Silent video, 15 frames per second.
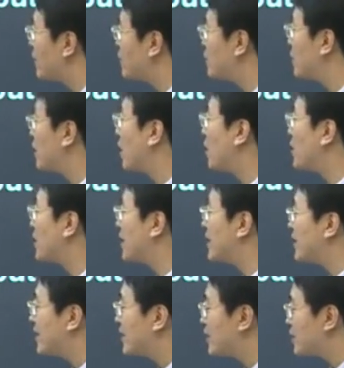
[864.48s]
最好呢，
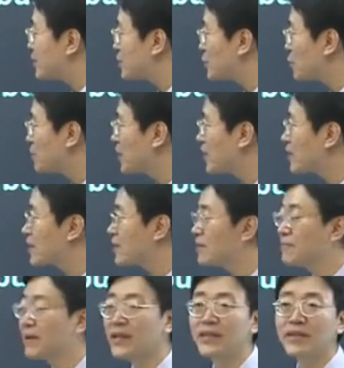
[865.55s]
呃，是有别人跟
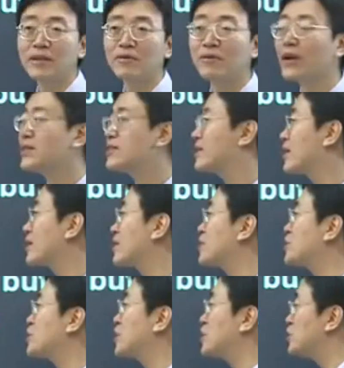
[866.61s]
他陪在一块儿，这个
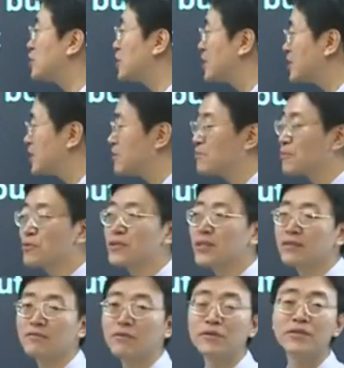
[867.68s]
更审慎一
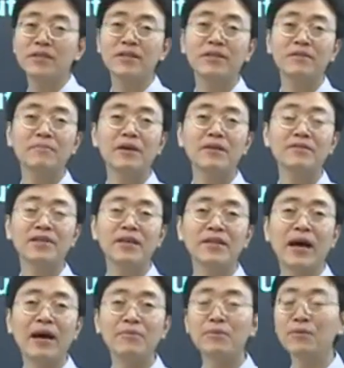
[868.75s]
些，prudent。否则那碰到贼
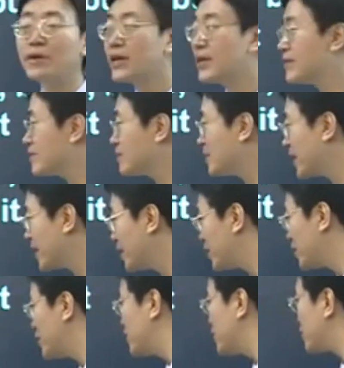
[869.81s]
打不过呀，怎么办呢？
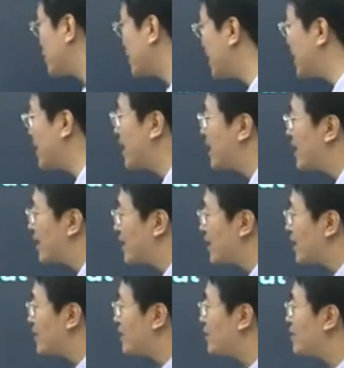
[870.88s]
所以呢，
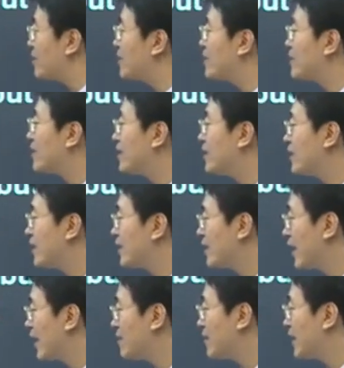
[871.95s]
他就呃
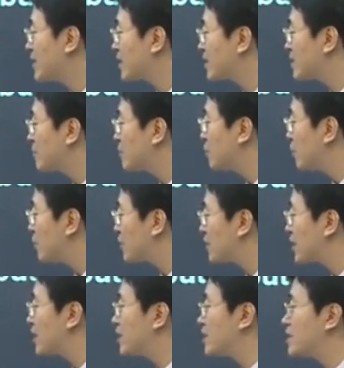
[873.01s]
来把这个什么
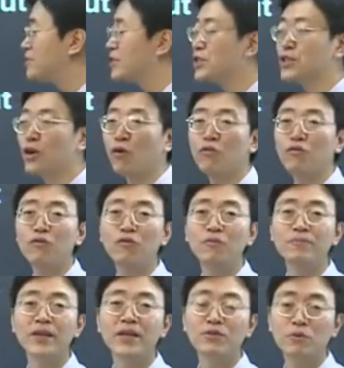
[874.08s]
porter 这个脚夫
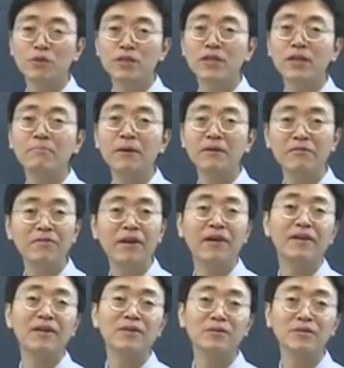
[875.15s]
哎，或者这个门
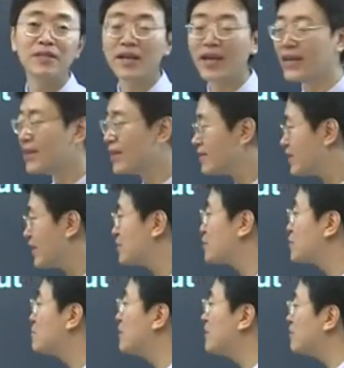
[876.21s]
房都行了，在这
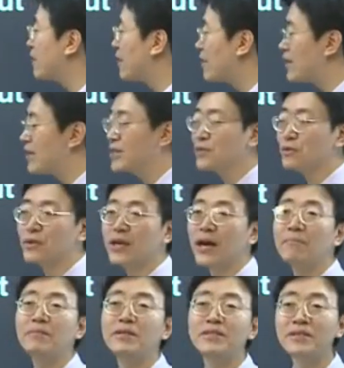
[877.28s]
儿是门房的，就是
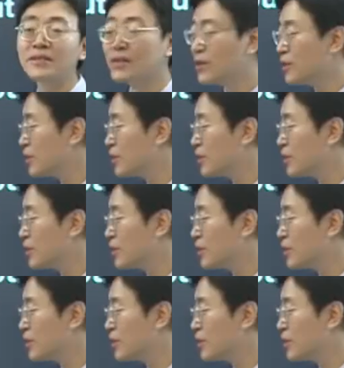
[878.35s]
看门人，